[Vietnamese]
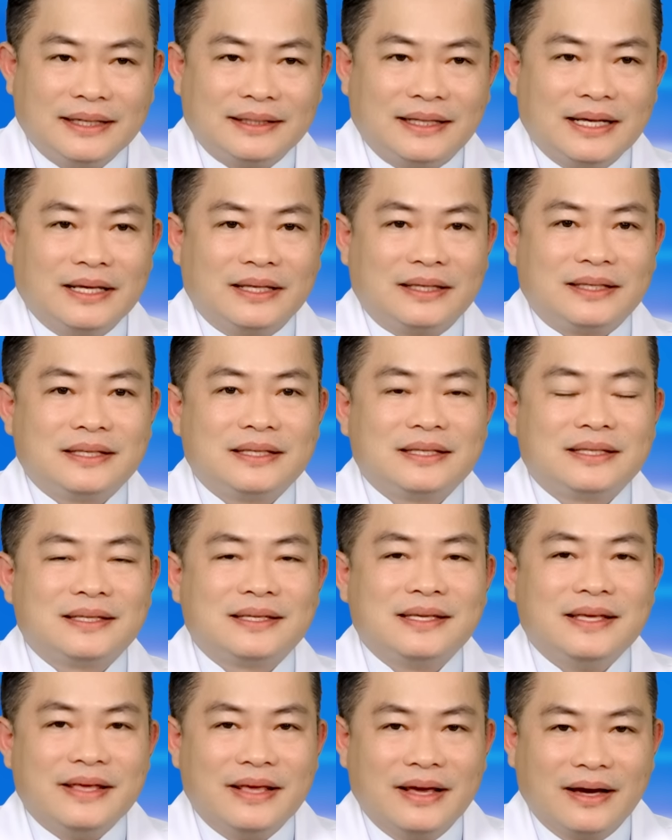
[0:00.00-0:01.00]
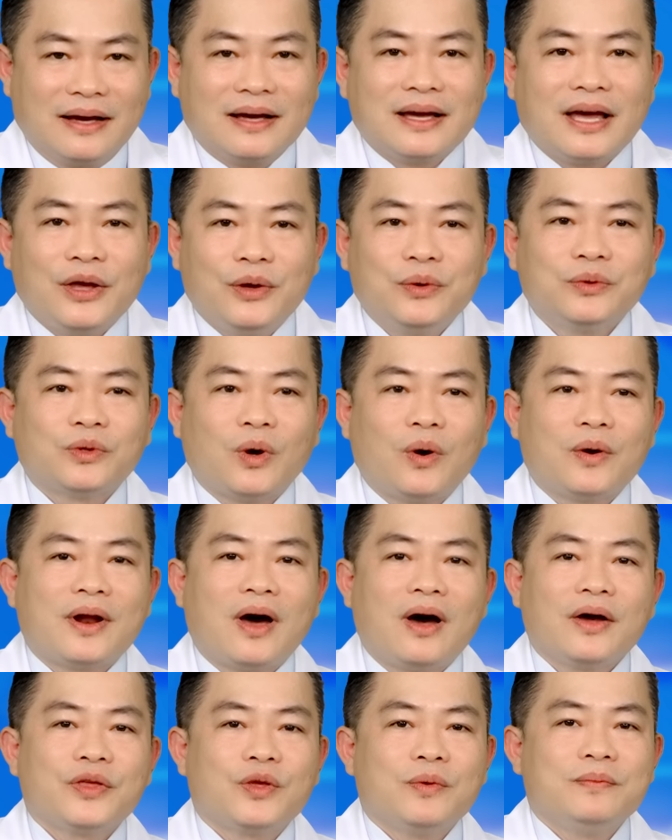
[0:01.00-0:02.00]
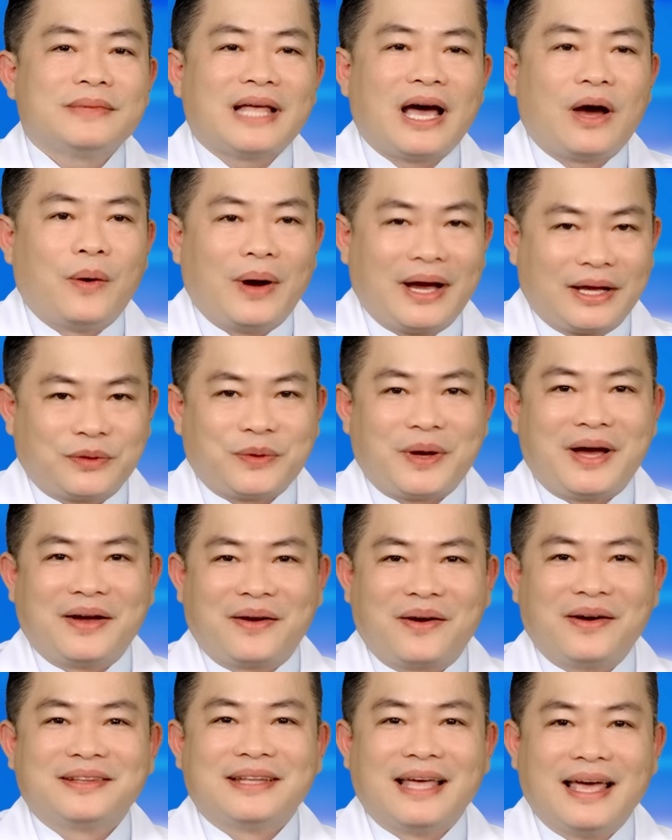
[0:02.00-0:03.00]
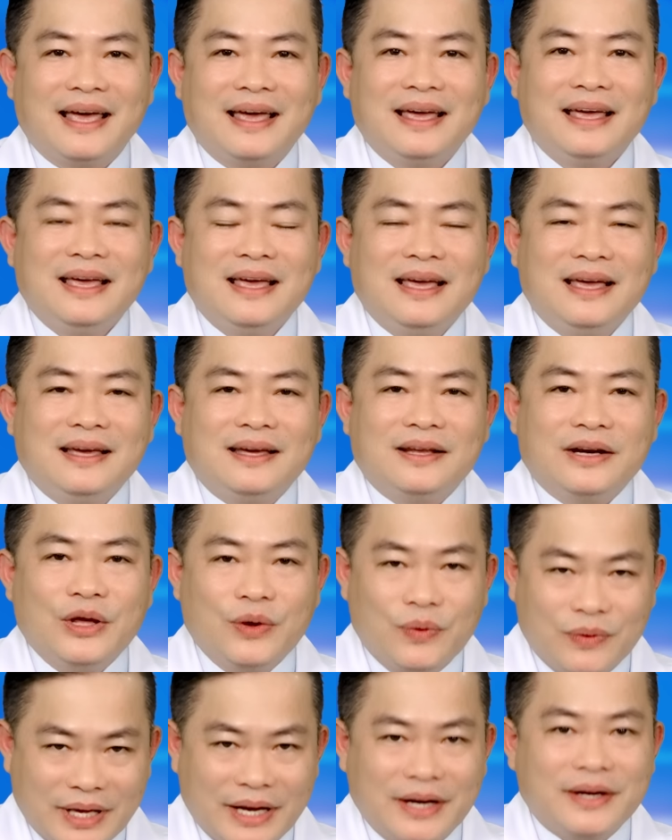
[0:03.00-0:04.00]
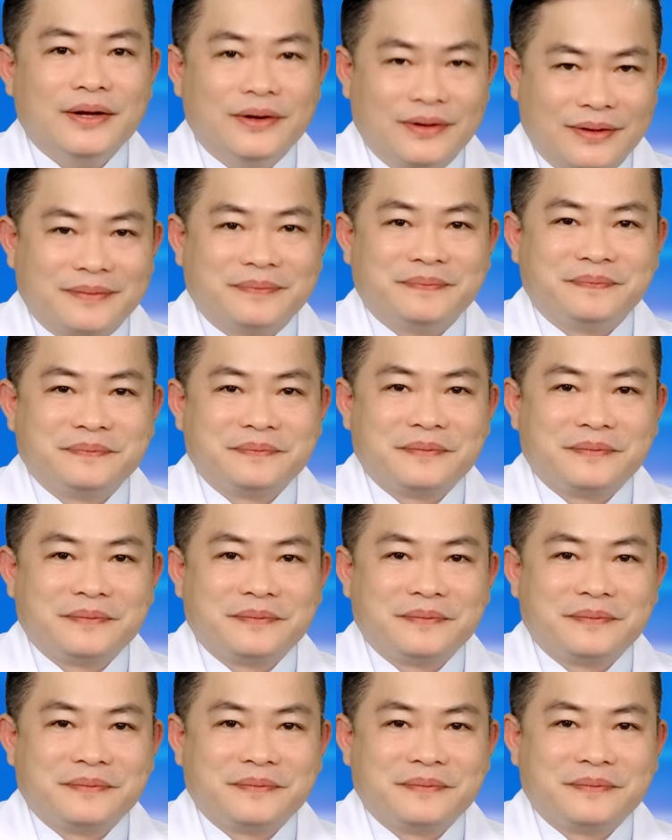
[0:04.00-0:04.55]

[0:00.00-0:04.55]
thì những cái yếu tố đó chúng ta hoàn toàn có thể điều chỉnh được.